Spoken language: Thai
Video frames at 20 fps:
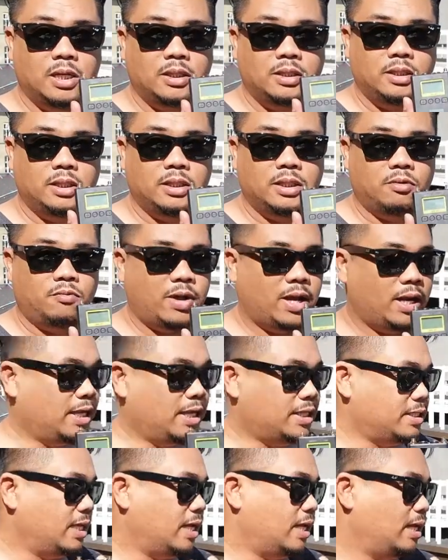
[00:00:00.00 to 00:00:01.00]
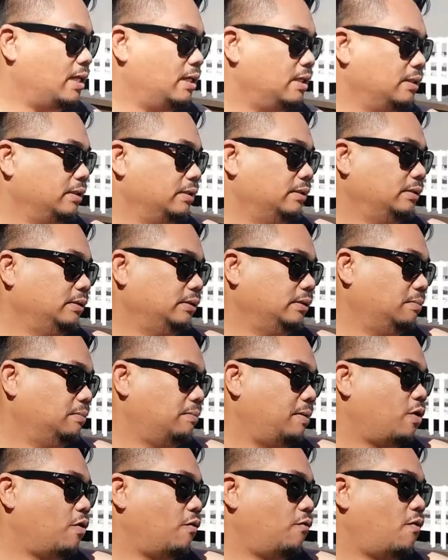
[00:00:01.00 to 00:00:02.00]
นี่คือไวเลสนะฮะไม
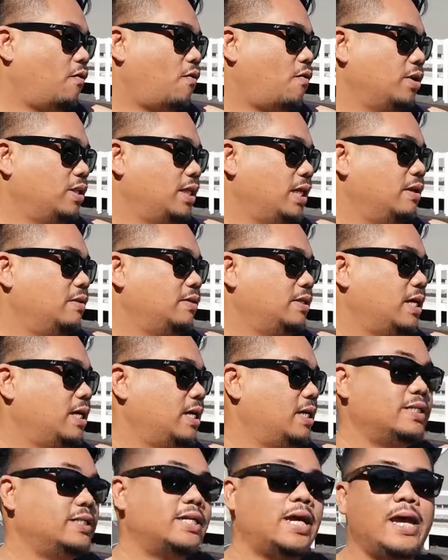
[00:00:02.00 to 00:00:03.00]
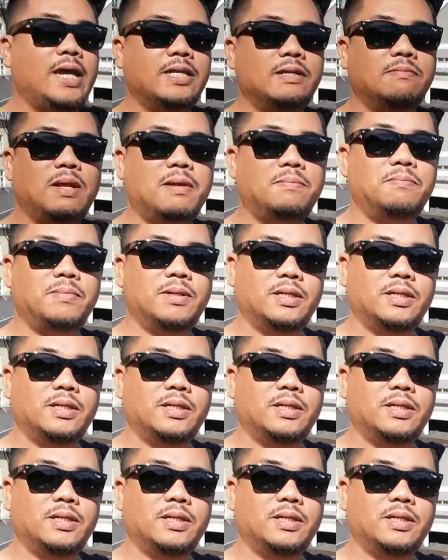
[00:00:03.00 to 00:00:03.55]
โครโฟนที่เราจะใช้สำหรับ